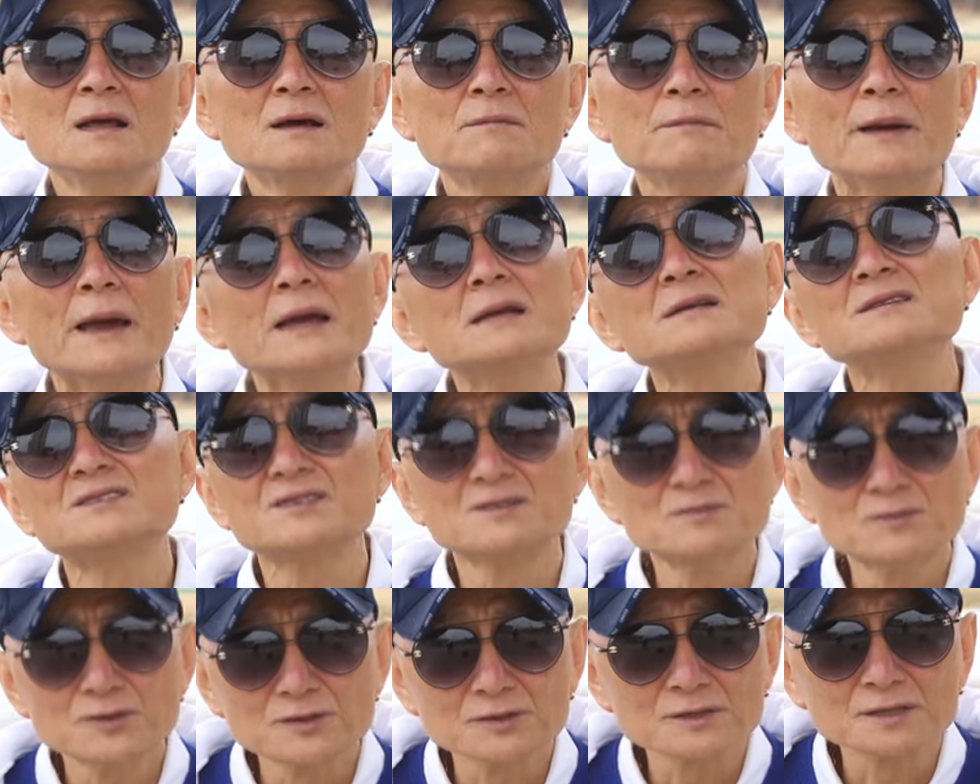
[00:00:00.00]
메인
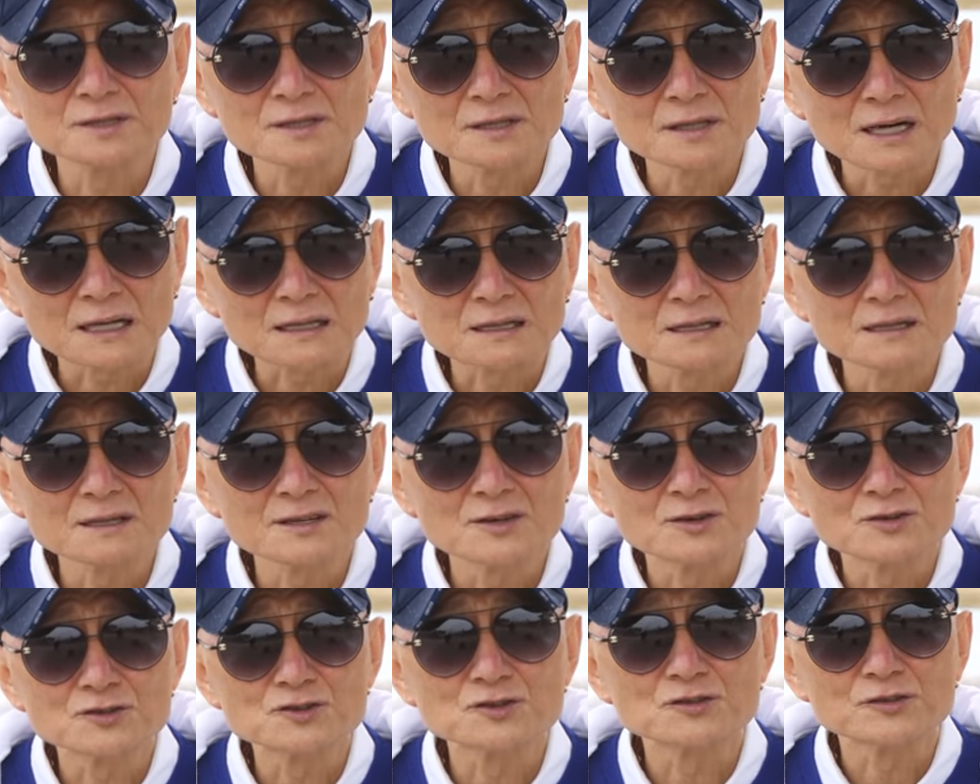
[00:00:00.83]
승부로 들어갔던
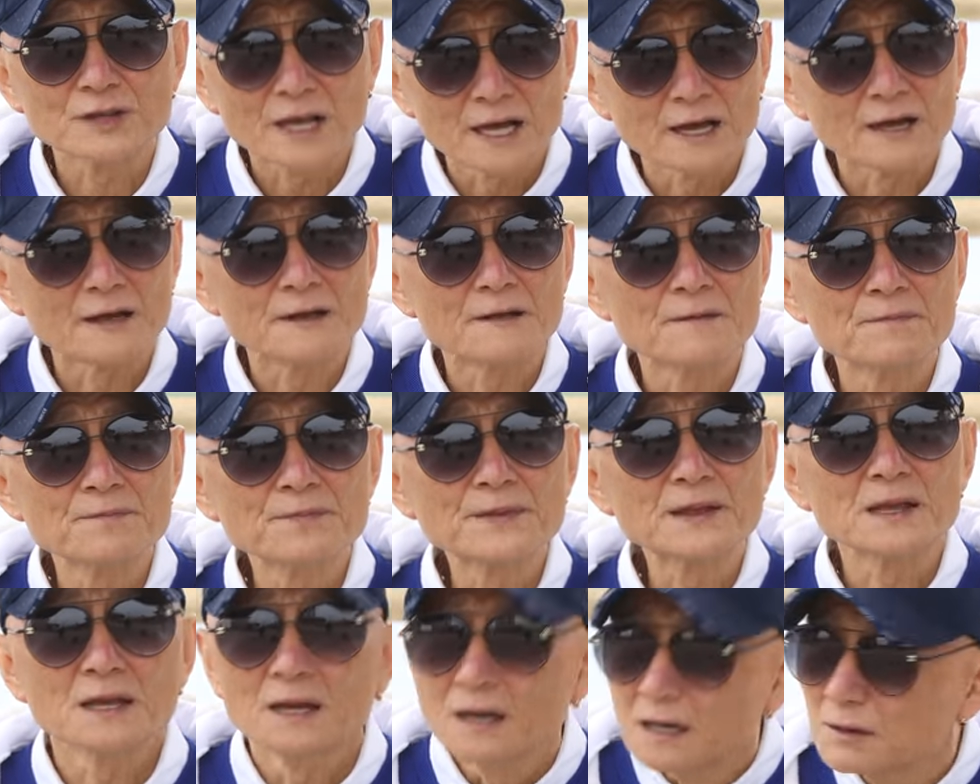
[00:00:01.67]
경주인데
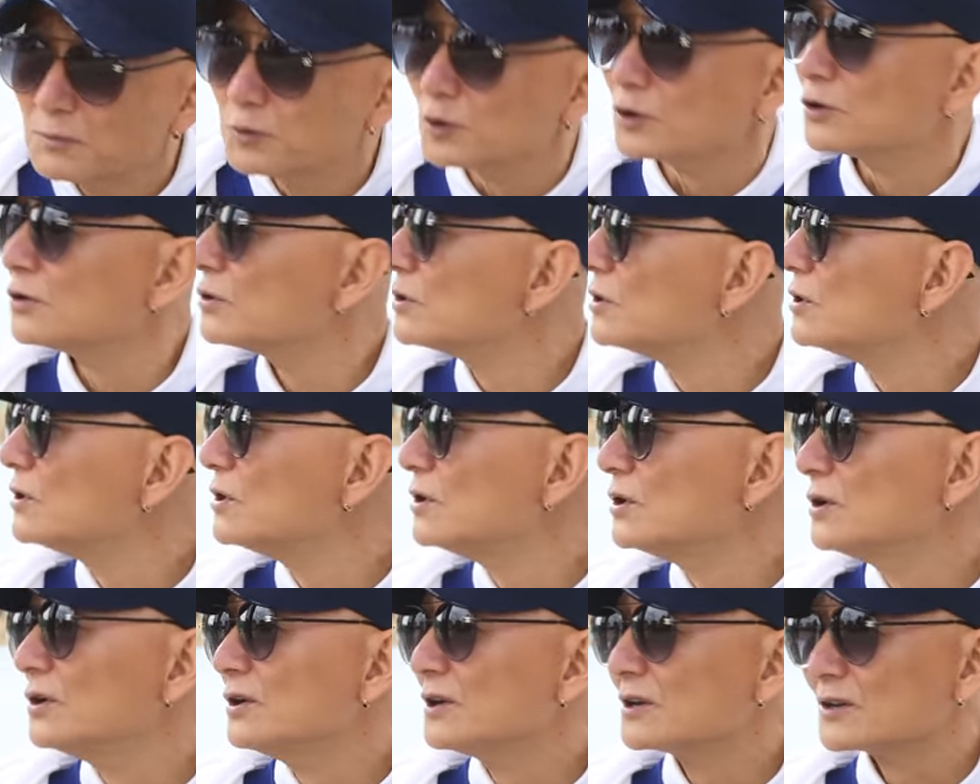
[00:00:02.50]
일부
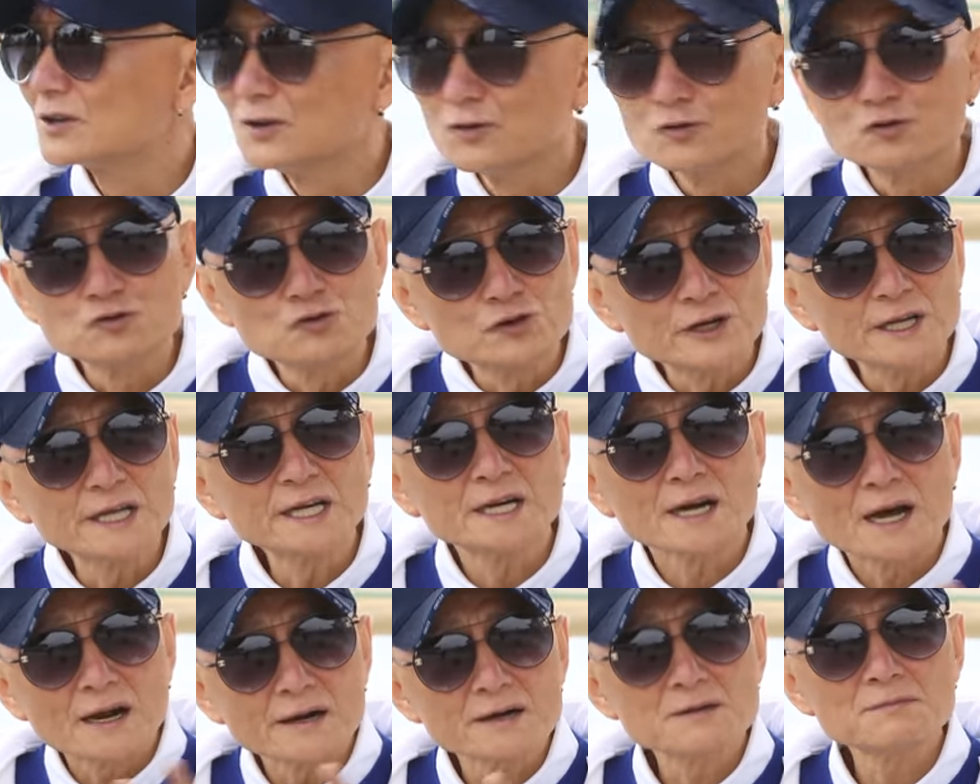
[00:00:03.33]
그
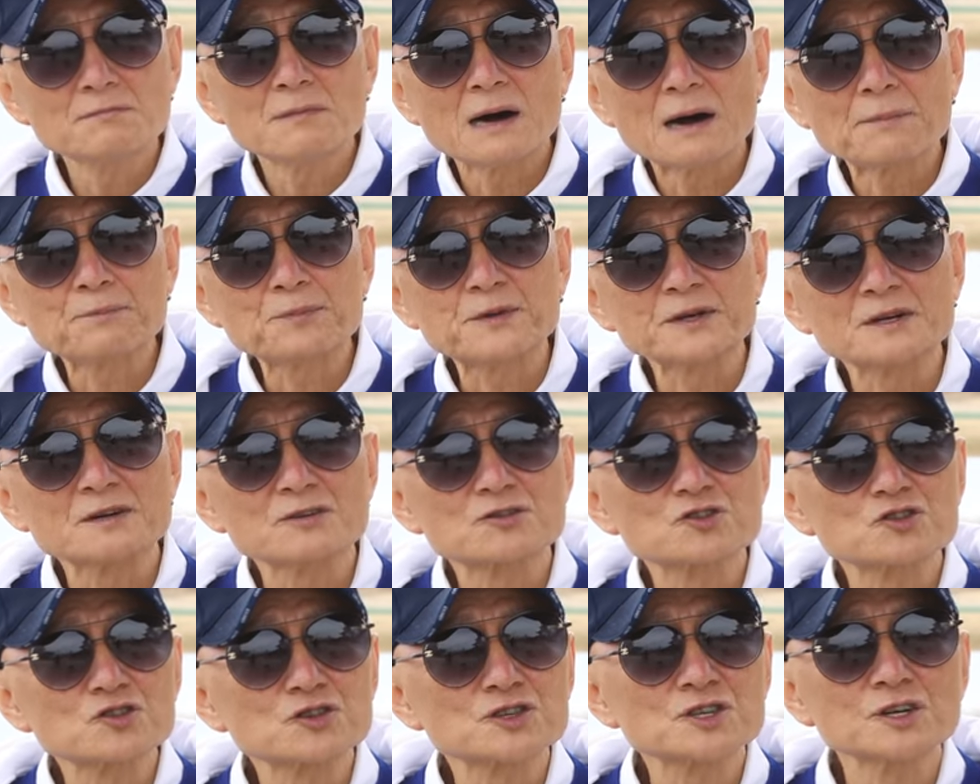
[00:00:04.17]
우리라는
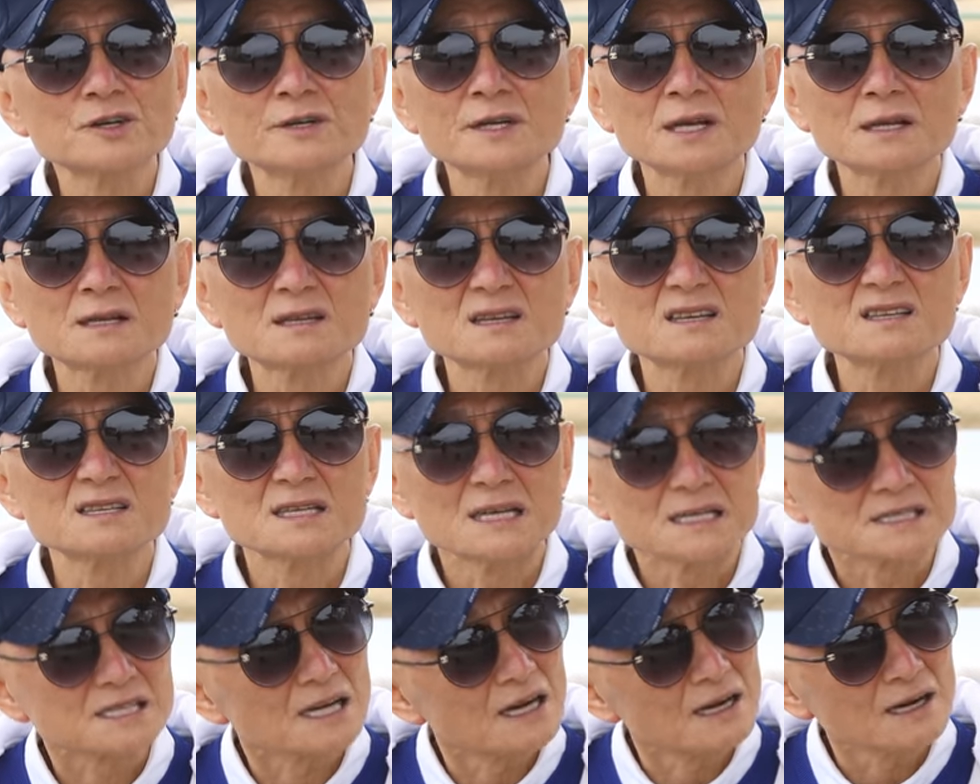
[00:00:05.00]
마필을 추천했던
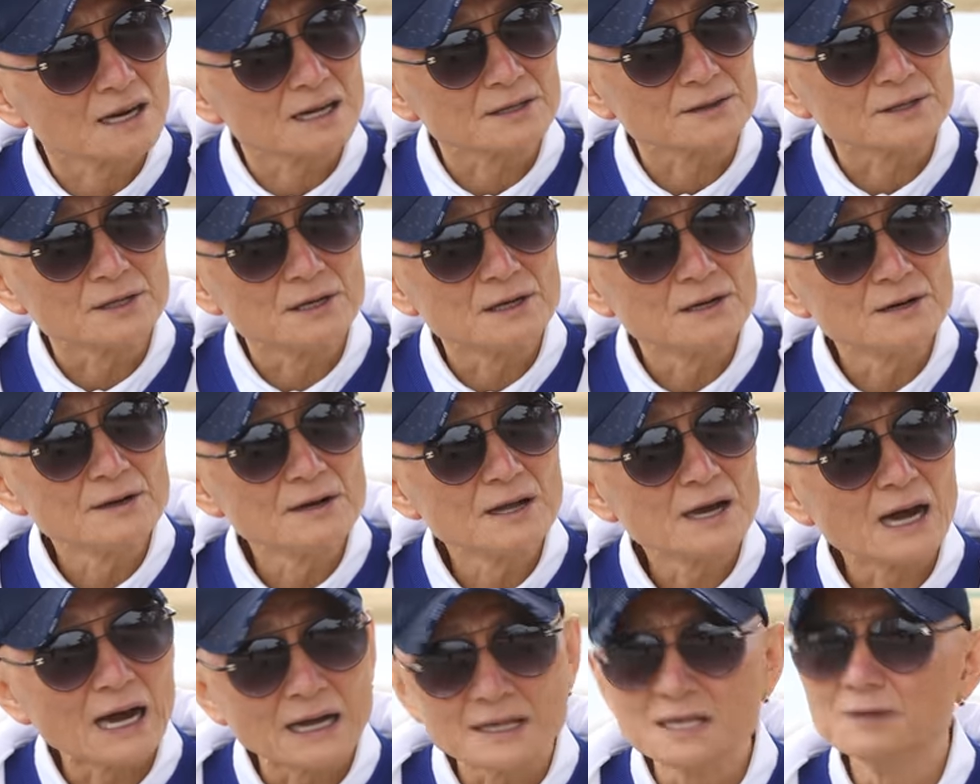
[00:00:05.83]
예상가들
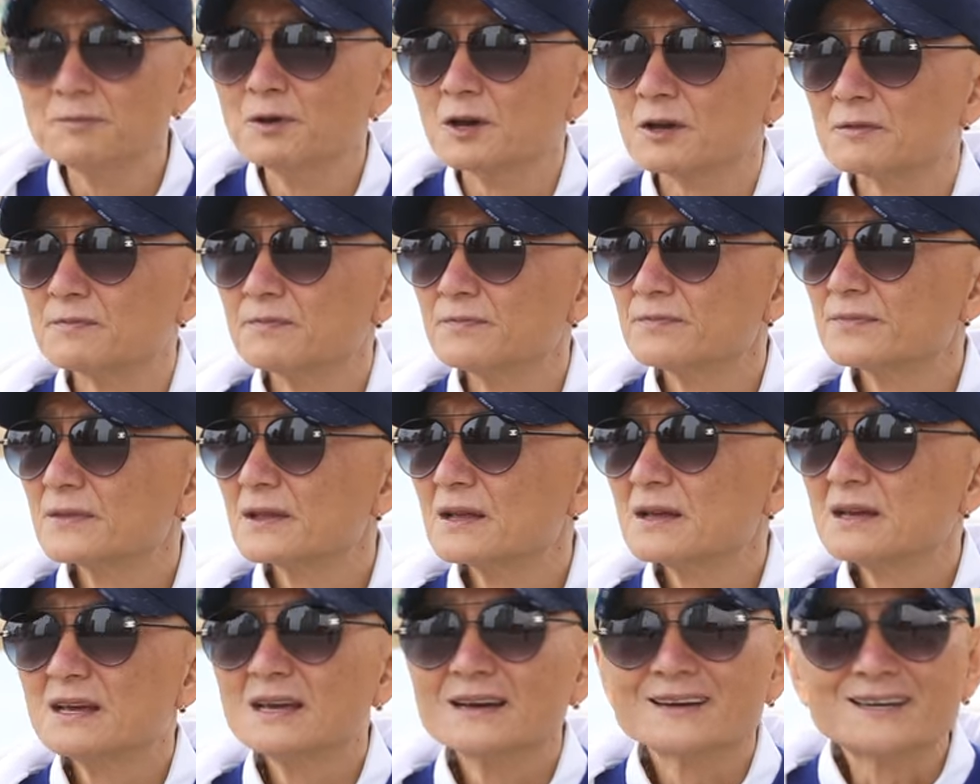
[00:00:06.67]
아니면
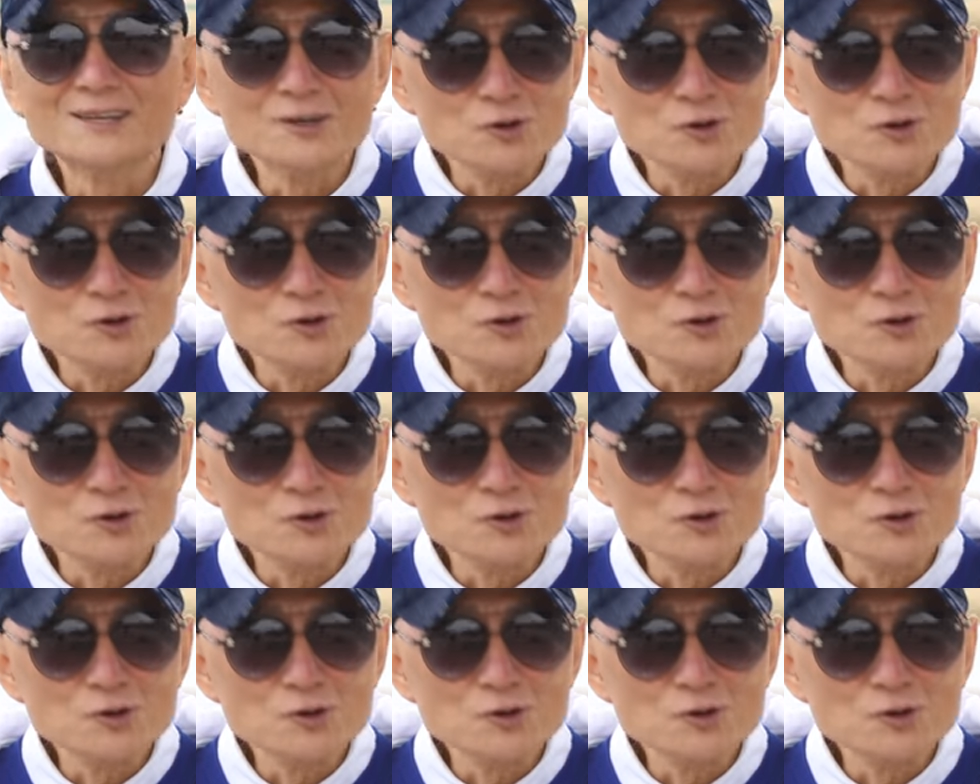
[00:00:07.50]
그